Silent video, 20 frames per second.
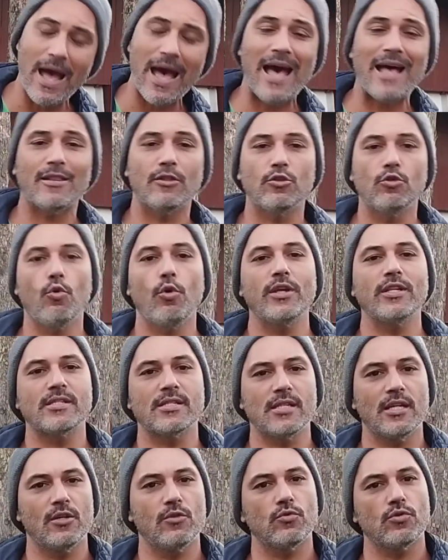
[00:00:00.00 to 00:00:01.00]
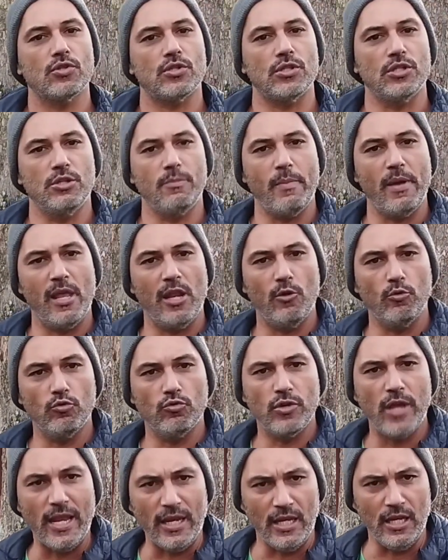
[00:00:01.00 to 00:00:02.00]
a dois anos de
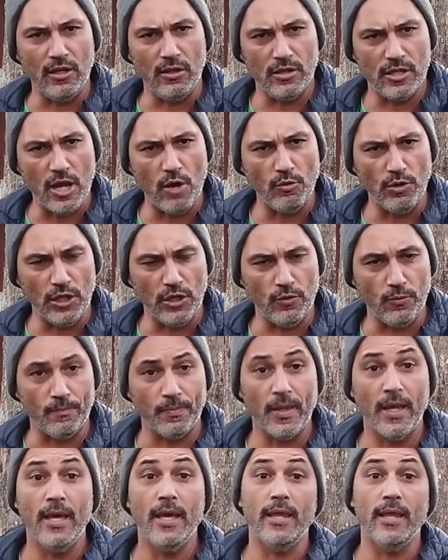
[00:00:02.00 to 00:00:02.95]
período de El Ninho.